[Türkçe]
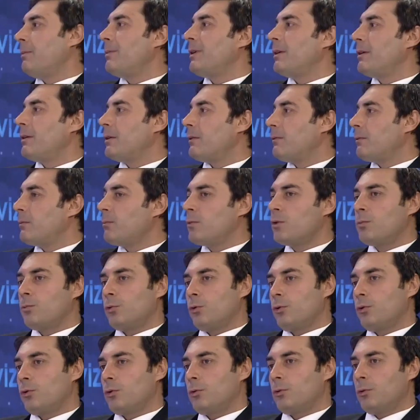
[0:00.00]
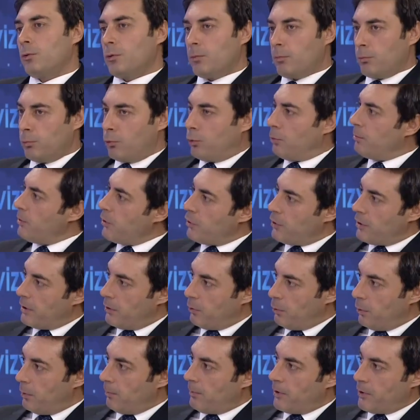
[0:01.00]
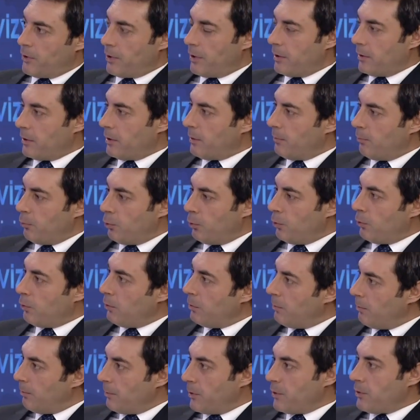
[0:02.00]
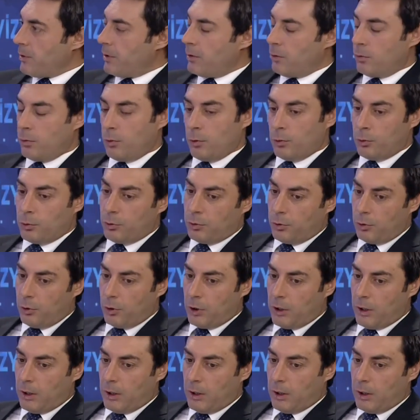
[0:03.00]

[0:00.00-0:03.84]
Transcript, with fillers: Temel hedefimiz buydu. Bunu başarı, başardık. Bunda başarılı olduk.